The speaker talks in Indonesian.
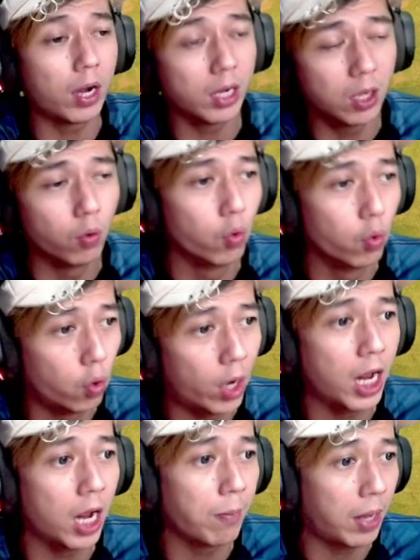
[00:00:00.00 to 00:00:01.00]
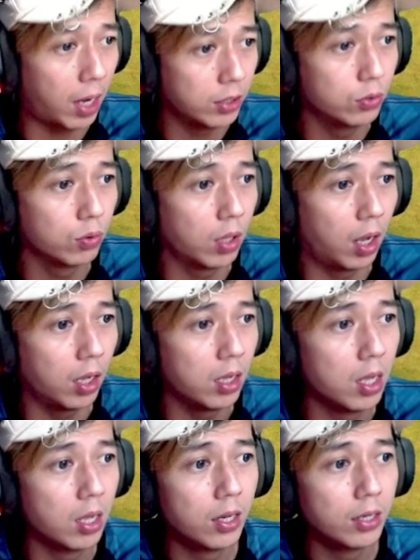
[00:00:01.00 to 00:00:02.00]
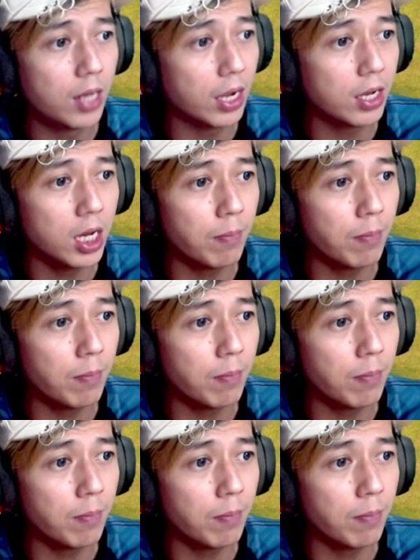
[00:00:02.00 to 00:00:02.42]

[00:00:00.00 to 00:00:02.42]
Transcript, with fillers: yang ungu, ada yang merah juga. Dan ini